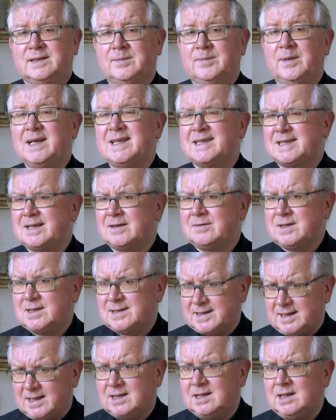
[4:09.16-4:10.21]
ce n'est pas un
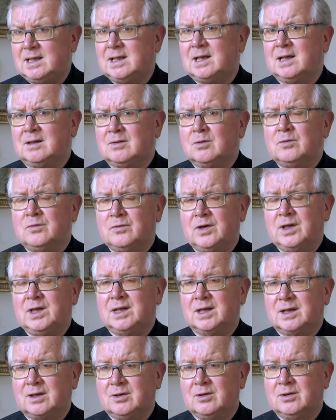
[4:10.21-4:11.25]
service technique être foyer
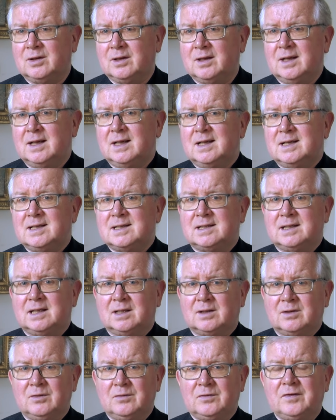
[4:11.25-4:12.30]
d'accueil, c'est
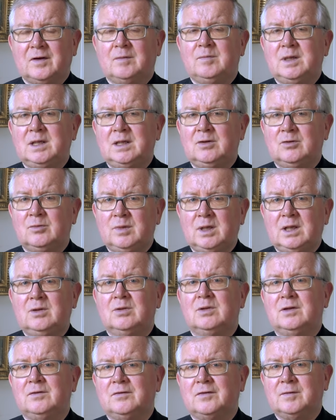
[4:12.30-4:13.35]
être famille au
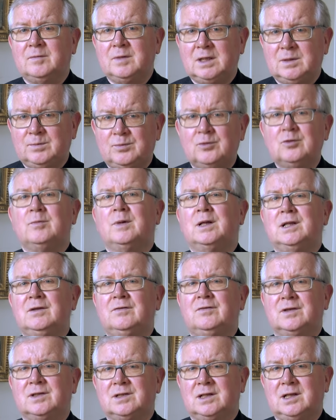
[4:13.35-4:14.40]
milieu des familles pour
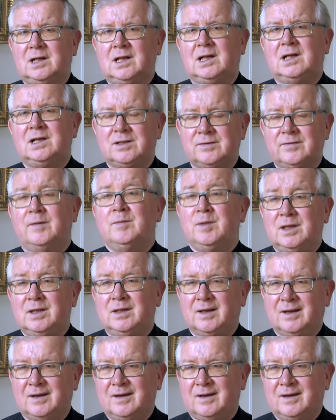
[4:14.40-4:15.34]
manifester l'Église famille.